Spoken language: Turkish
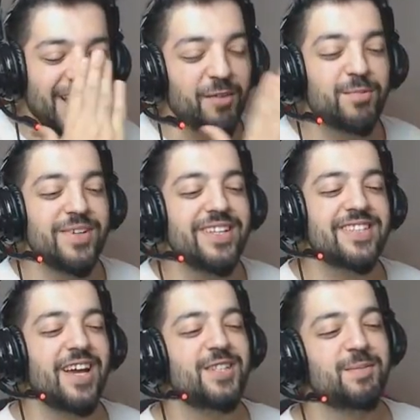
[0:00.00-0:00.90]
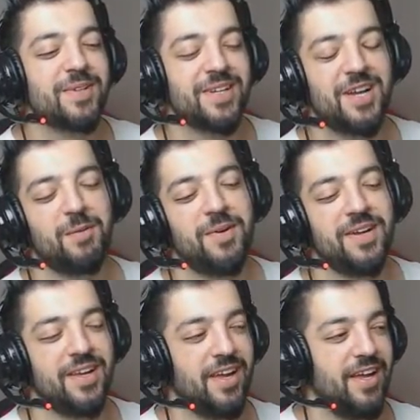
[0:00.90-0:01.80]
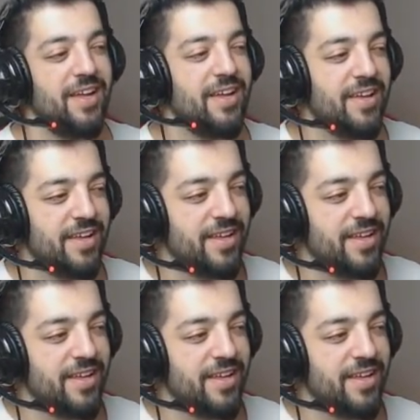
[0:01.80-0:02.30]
ya bu ne saçmalık ama ya.